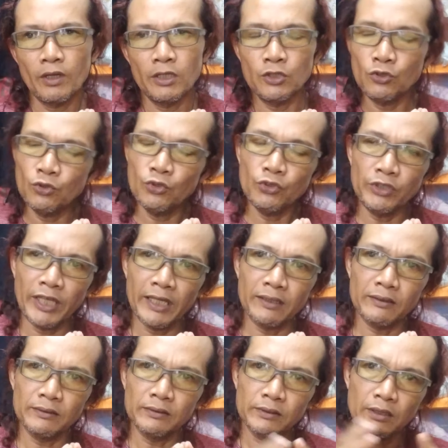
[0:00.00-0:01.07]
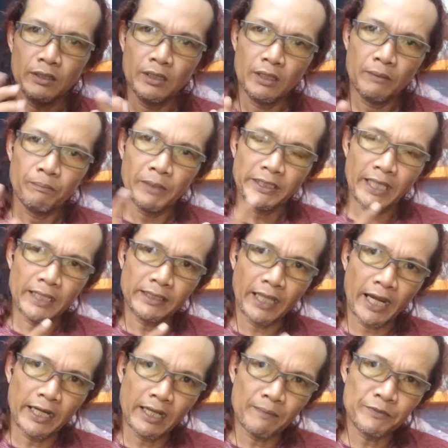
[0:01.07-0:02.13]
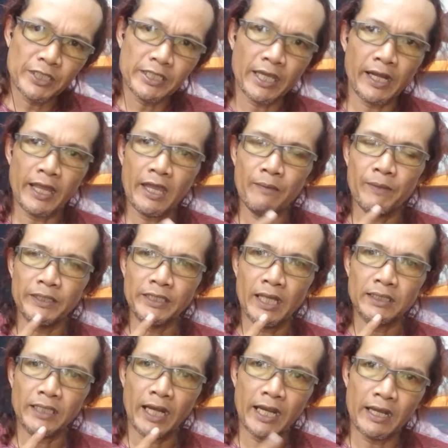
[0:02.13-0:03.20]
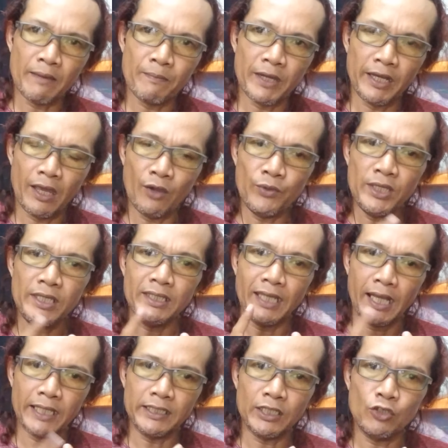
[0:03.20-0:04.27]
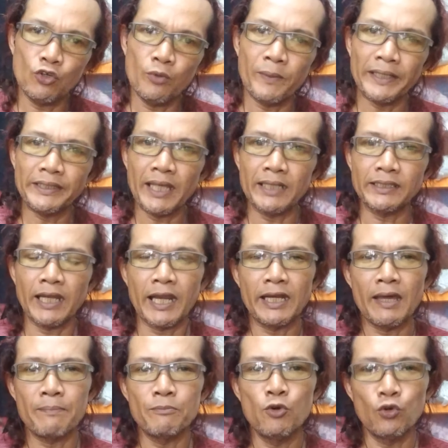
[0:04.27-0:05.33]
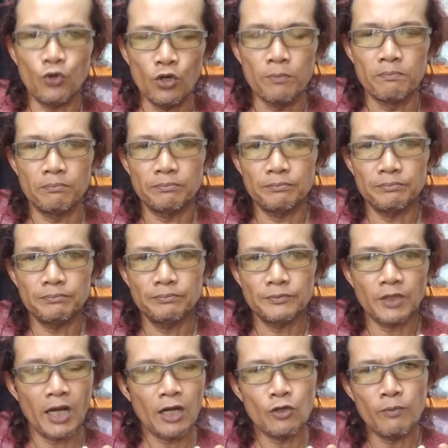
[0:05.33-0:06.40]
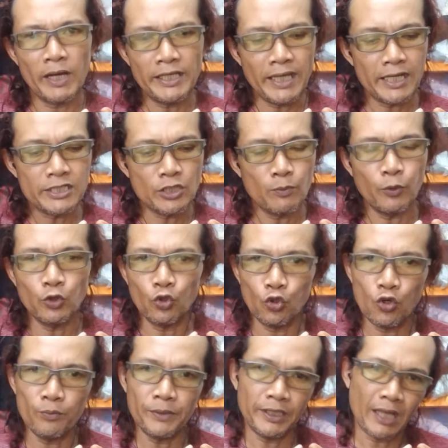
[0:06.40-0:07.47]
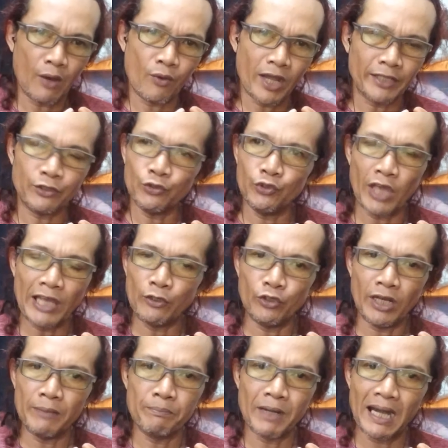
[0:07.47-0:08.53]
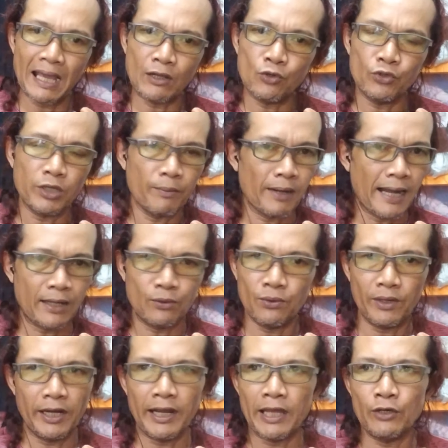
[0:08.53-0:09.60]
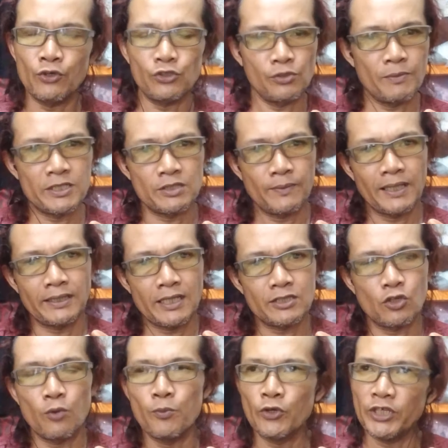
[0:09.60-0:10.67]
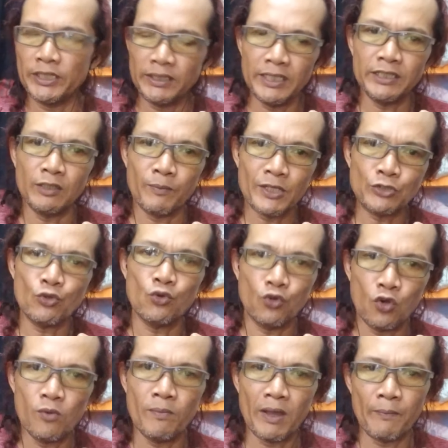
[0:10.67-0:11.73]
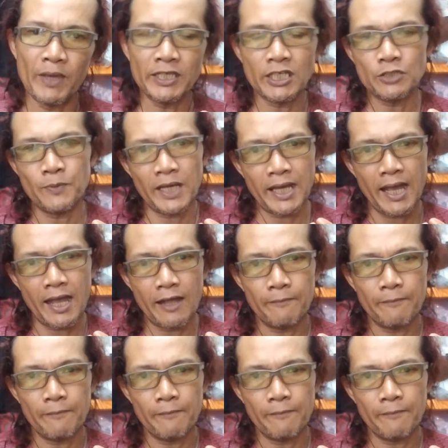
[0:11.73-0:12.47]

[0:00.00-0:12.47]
Itu nan batang terendam sejarah, batang terendam maknawi, yang ketiga batang terendam hukum. Terlalu banyak disebut hukum di dakwah itu tidak ada yang berlaku diberlakukan tidak ada cuma sebatas komoditi termasuk hukum ABSSBK.